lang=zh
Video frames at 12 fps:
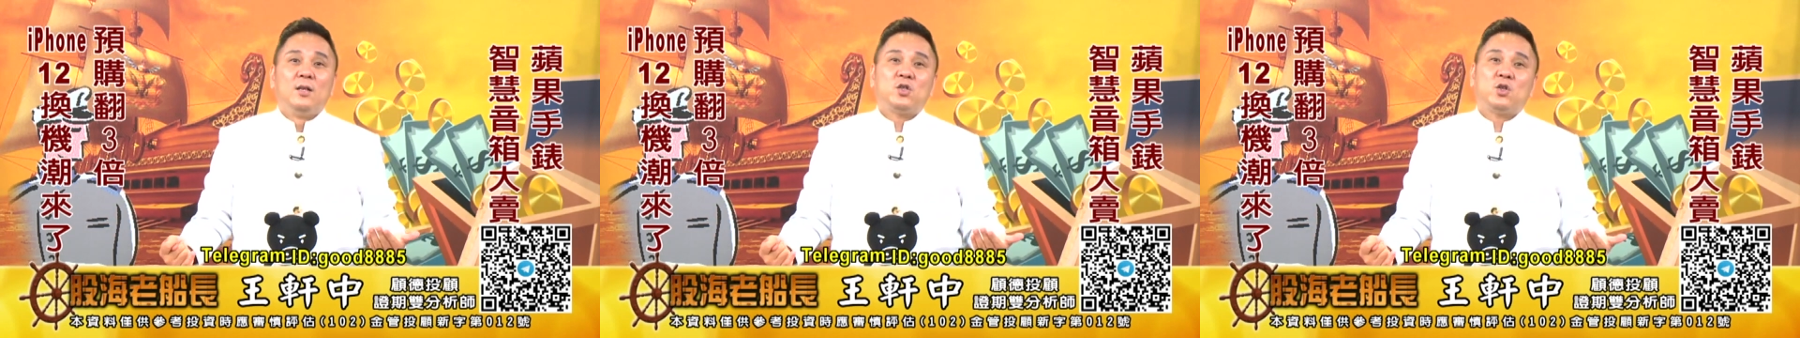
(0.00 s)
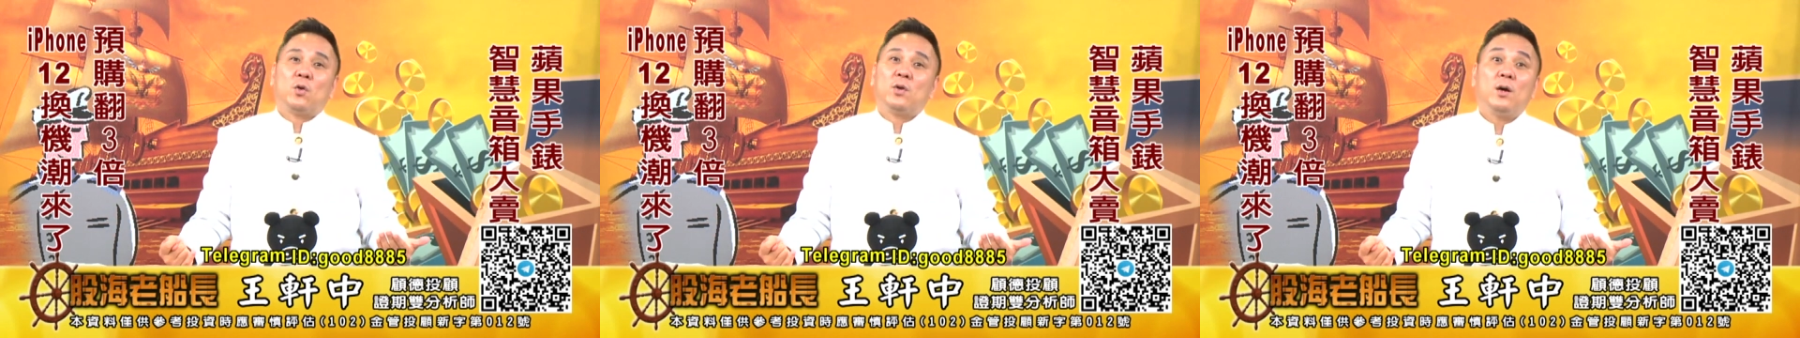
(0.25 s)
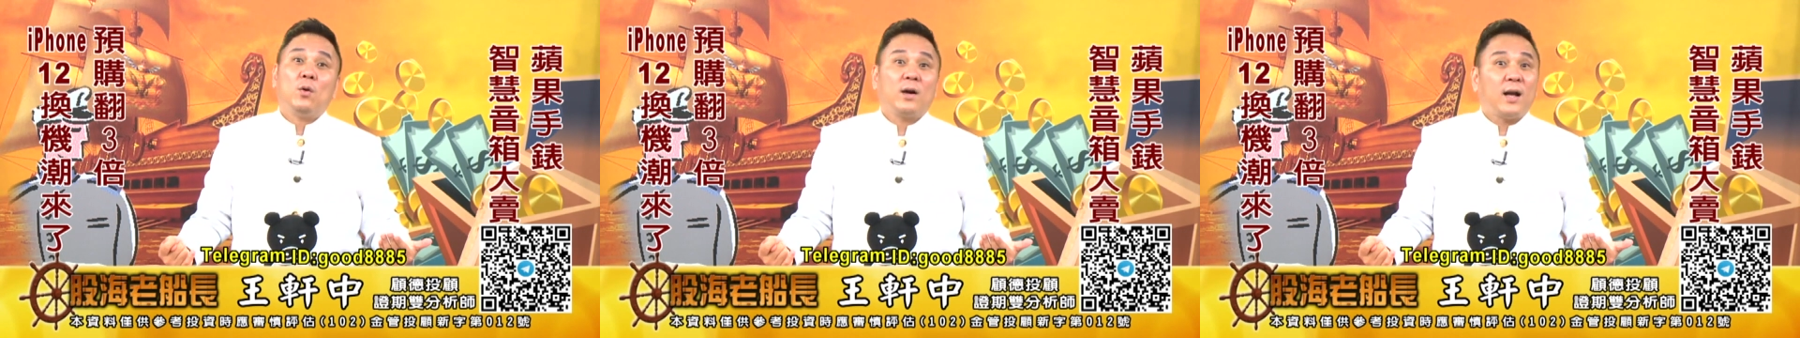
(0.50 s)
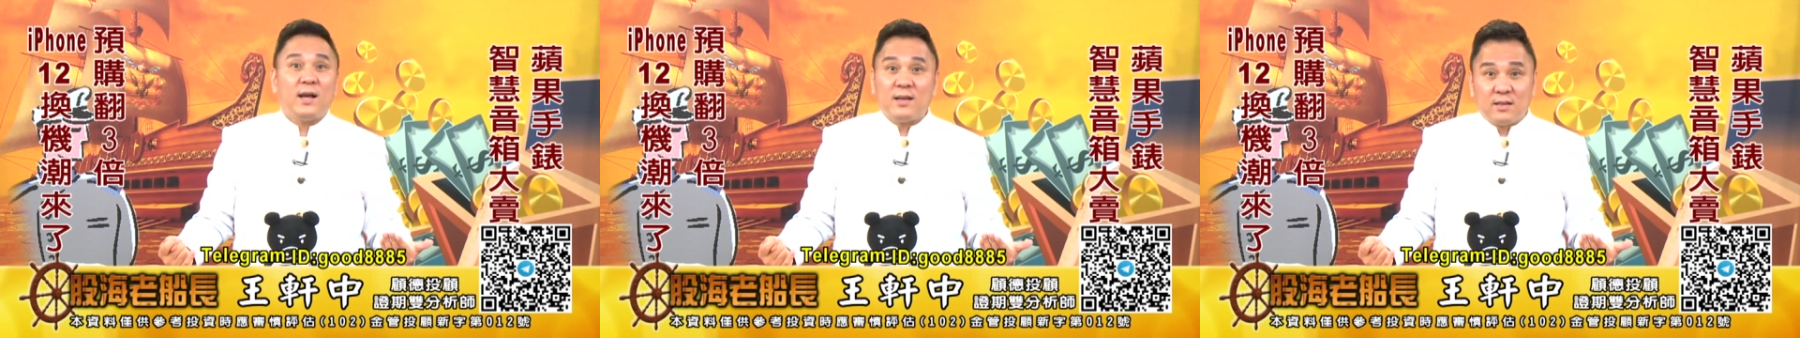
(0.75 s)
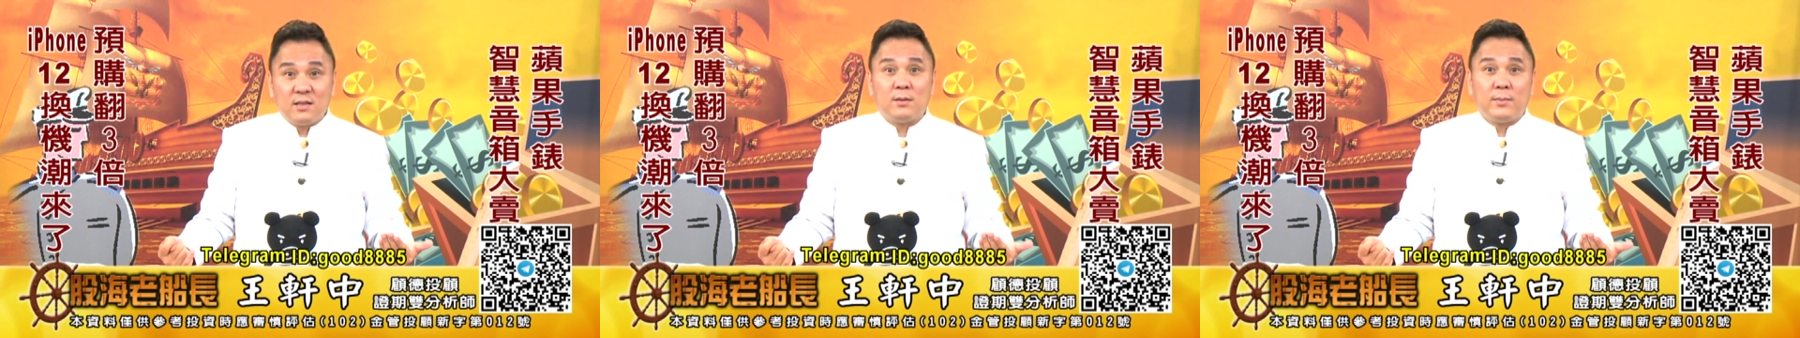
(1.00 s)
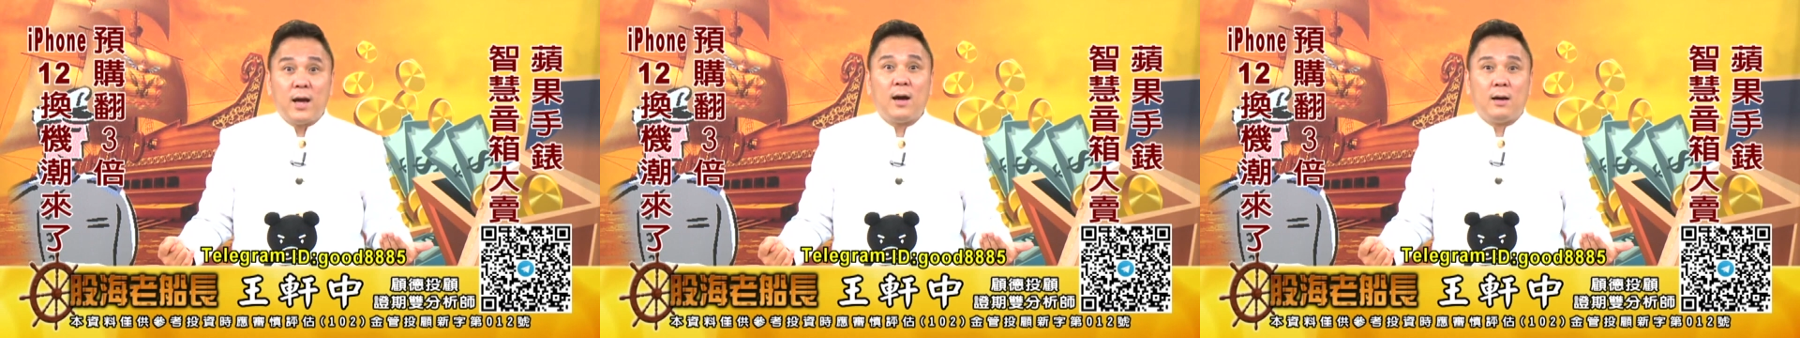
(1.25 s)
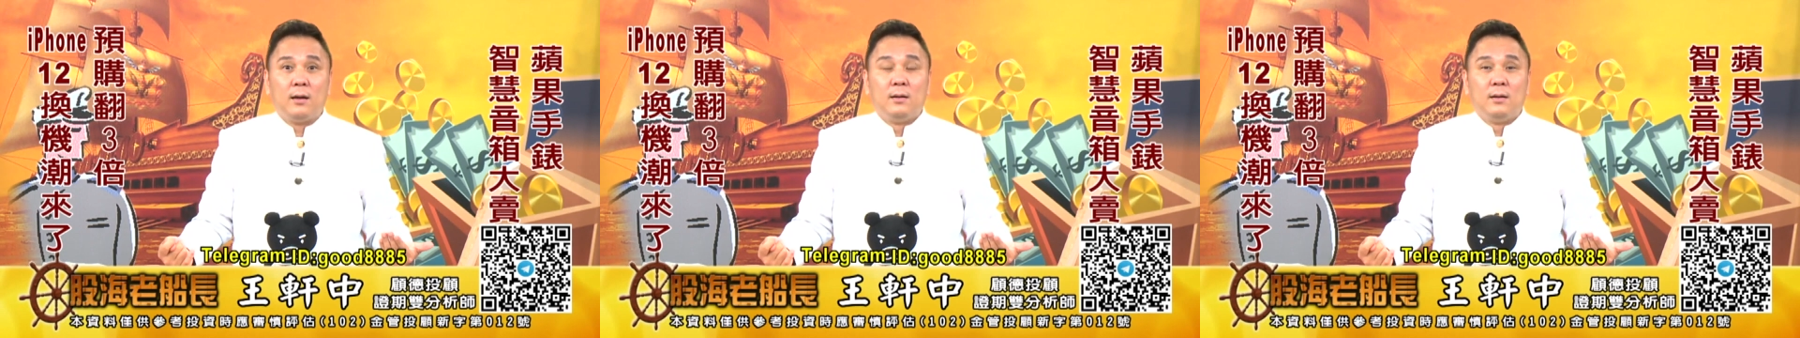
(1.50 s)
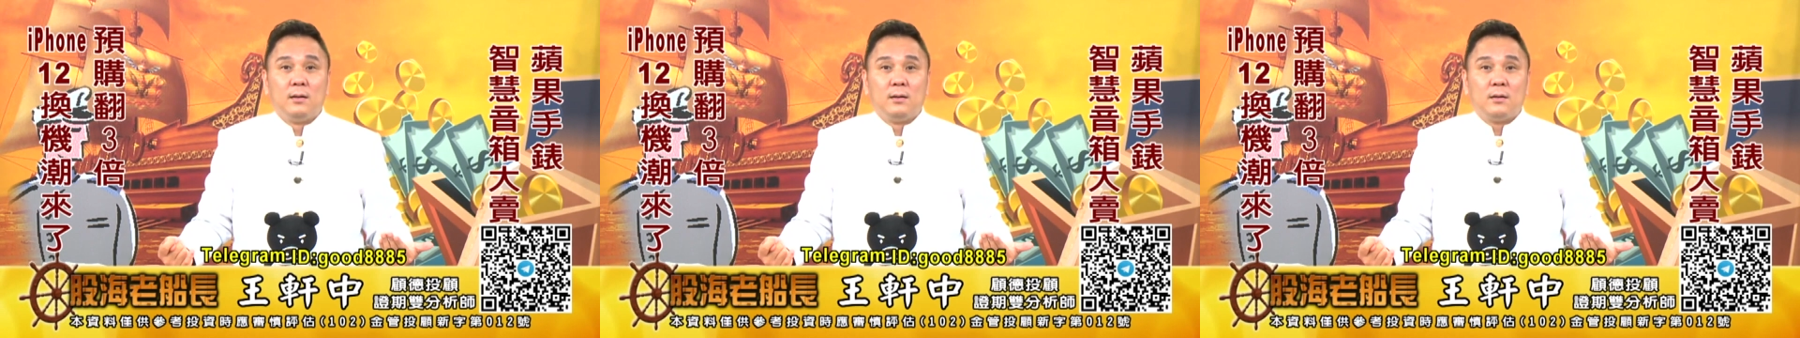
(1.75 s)
久了我看也是怎么样，
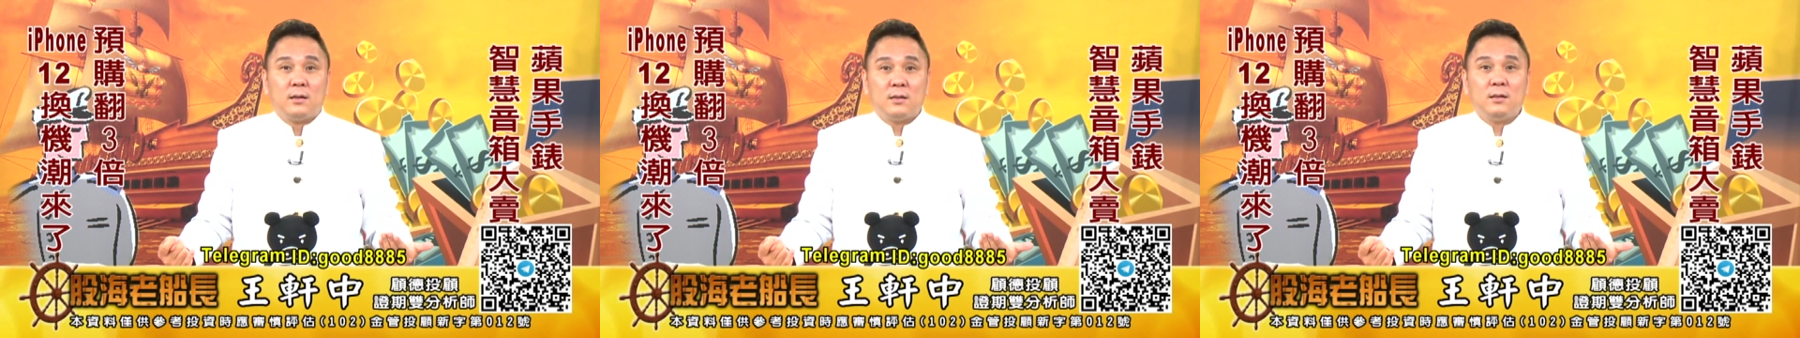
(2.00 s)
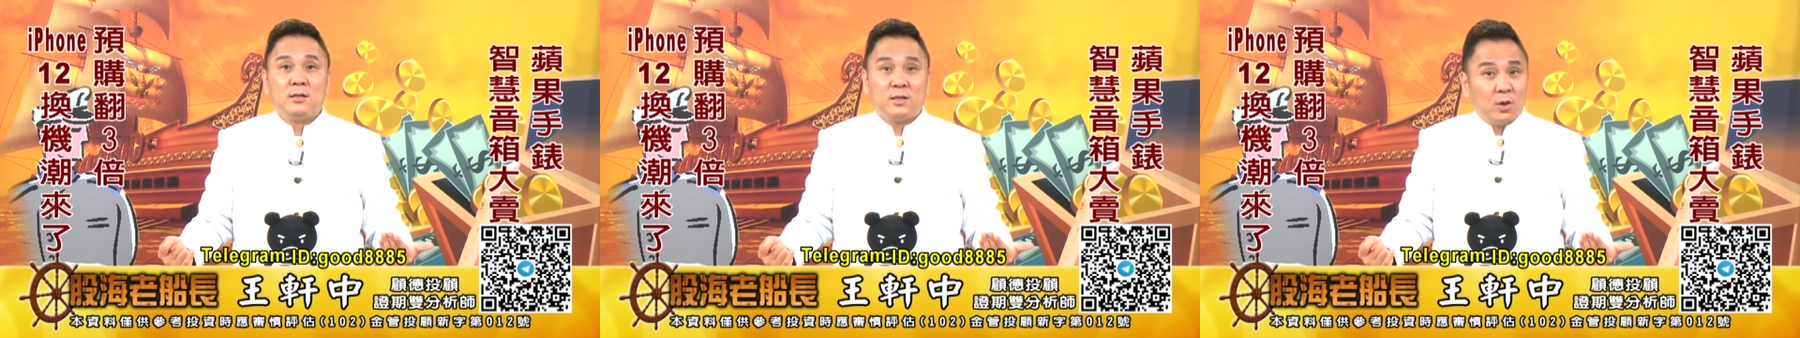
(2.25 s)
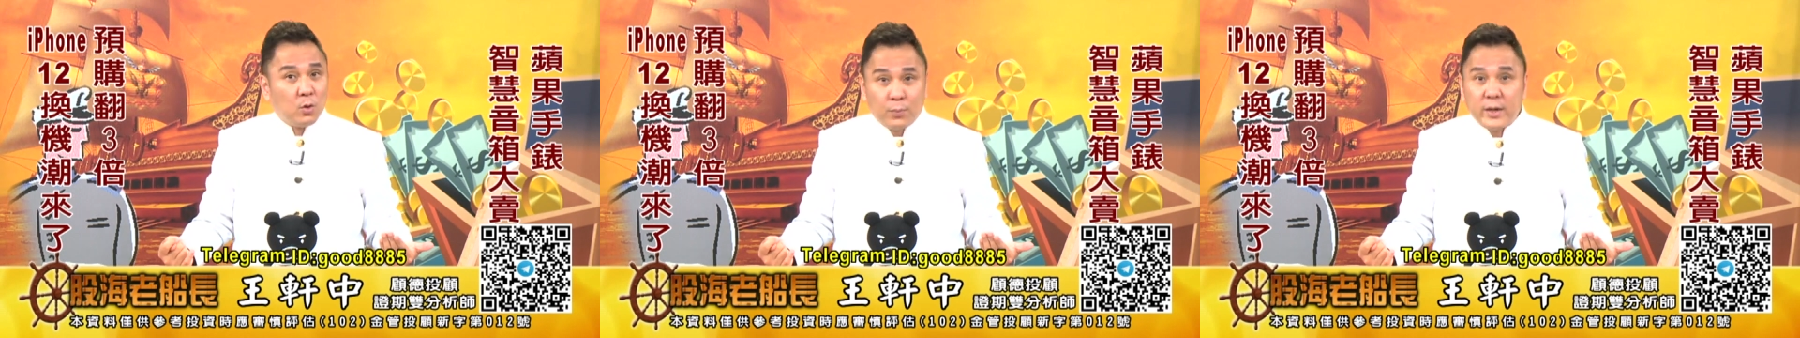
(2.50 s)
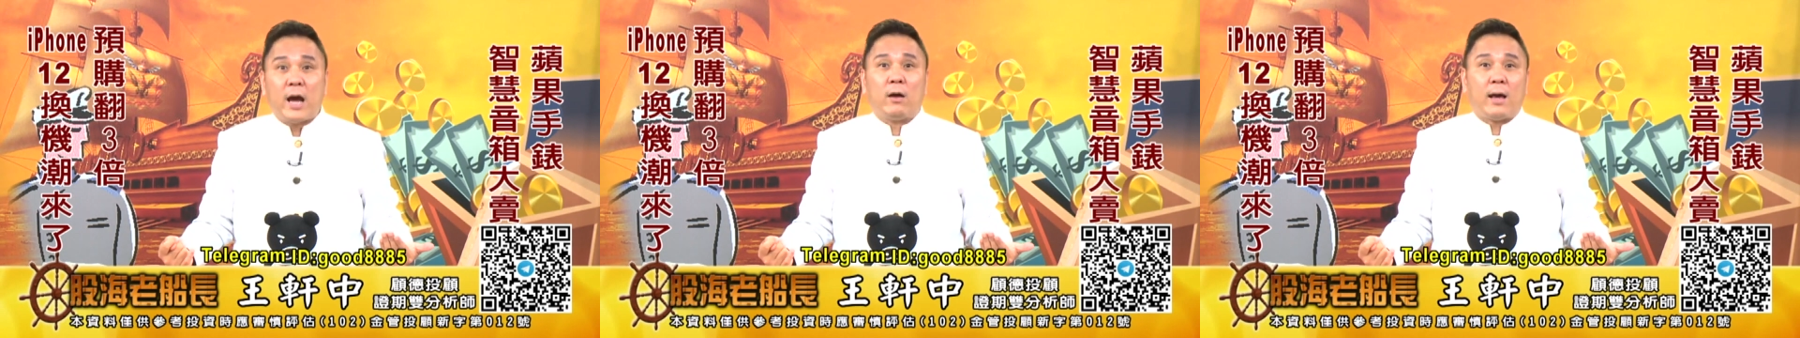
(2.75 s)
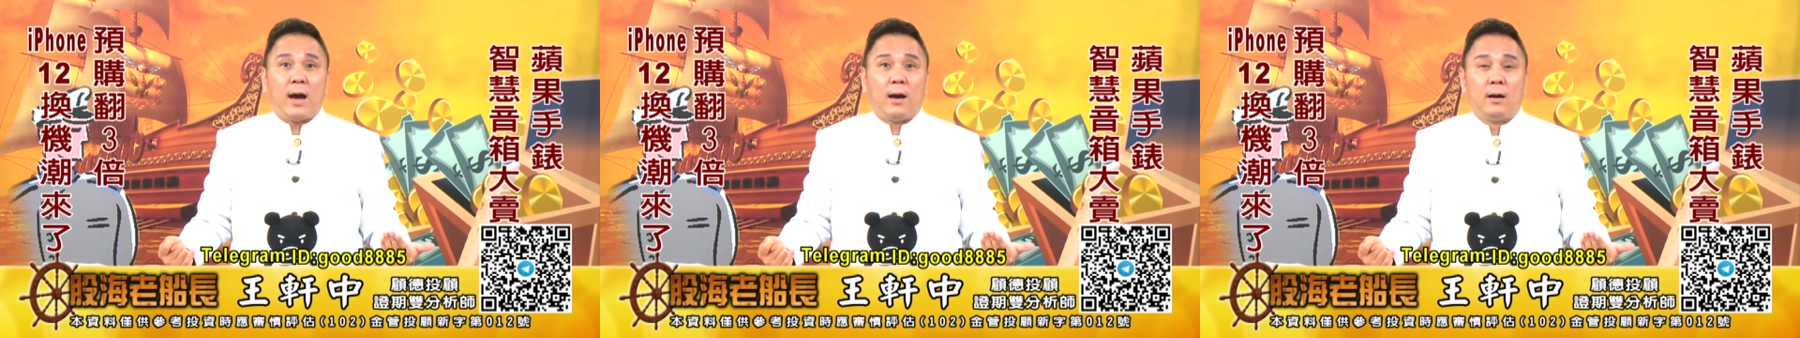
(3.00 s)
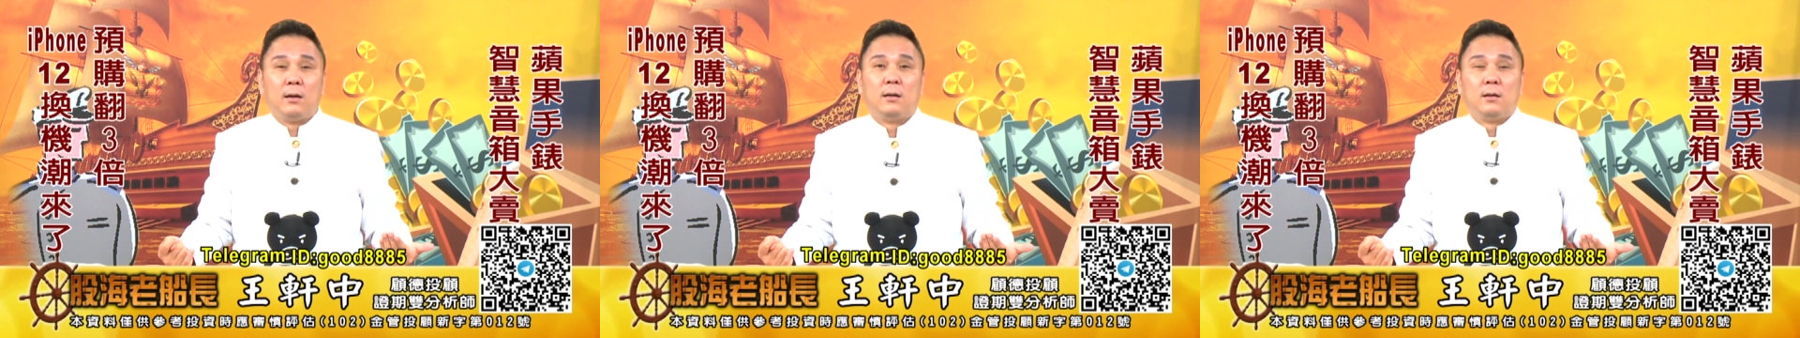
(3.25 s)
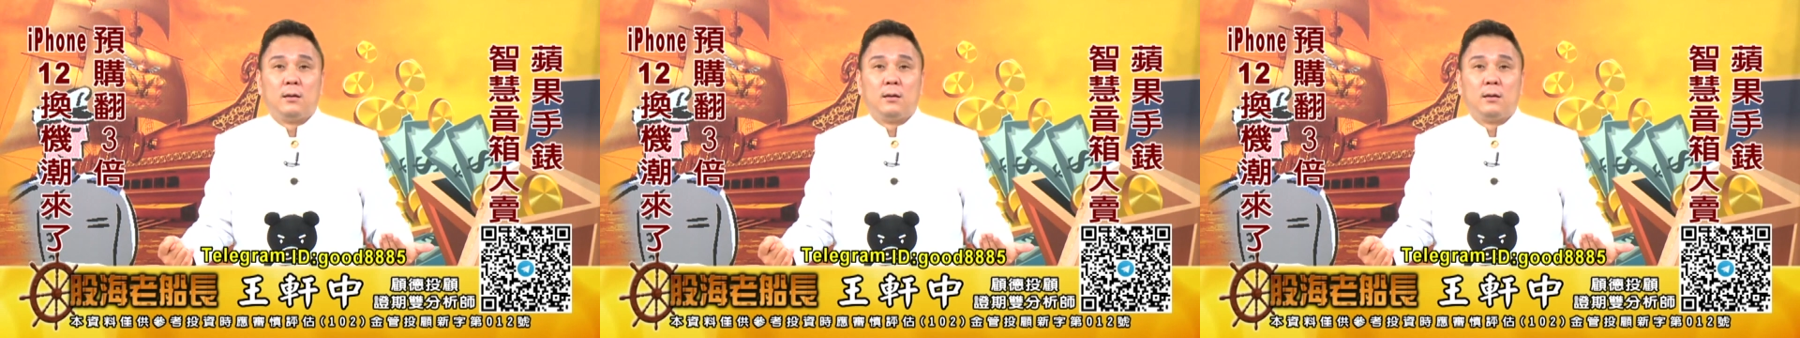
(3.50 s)
也是受不了的。